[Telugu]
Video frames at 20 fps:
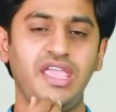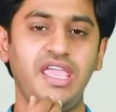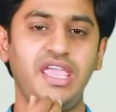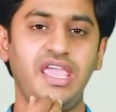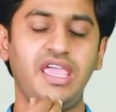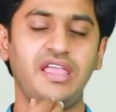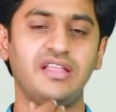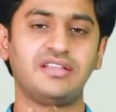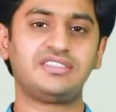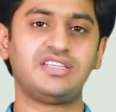
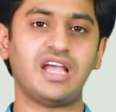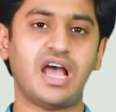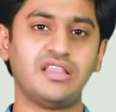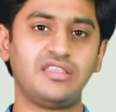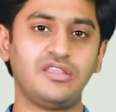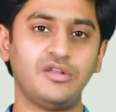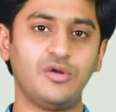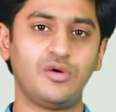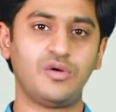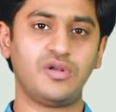ఈ
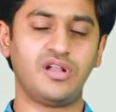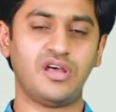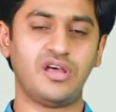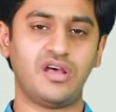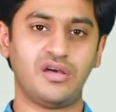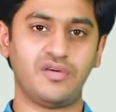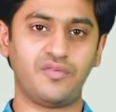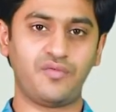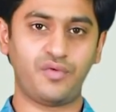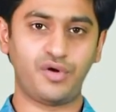ఛాతిలో ఉన్న
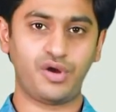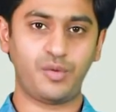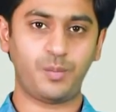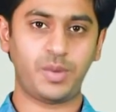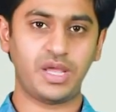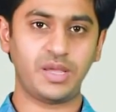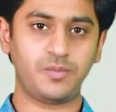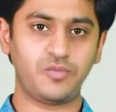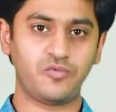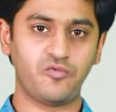ఫుడ్
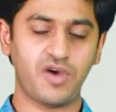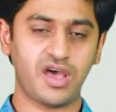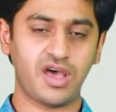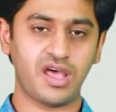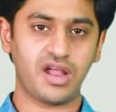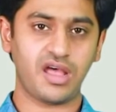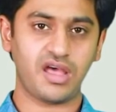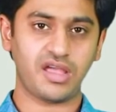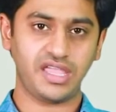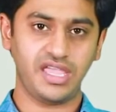పైప్
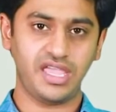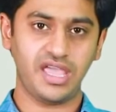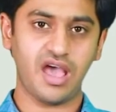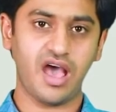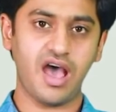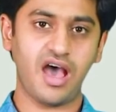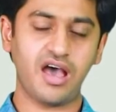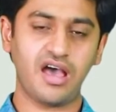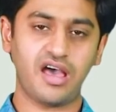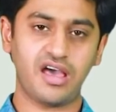ద్వారా ఈ
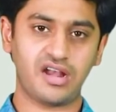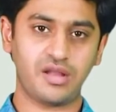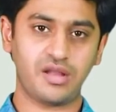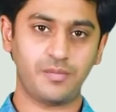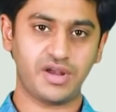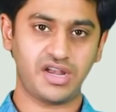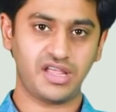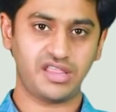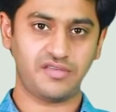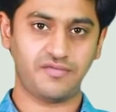
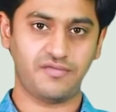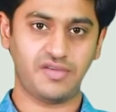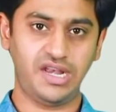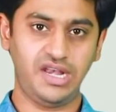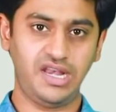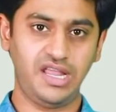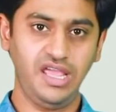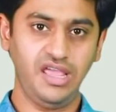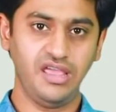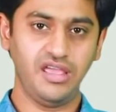ఆహారం అనేది
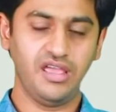వెళ్ళి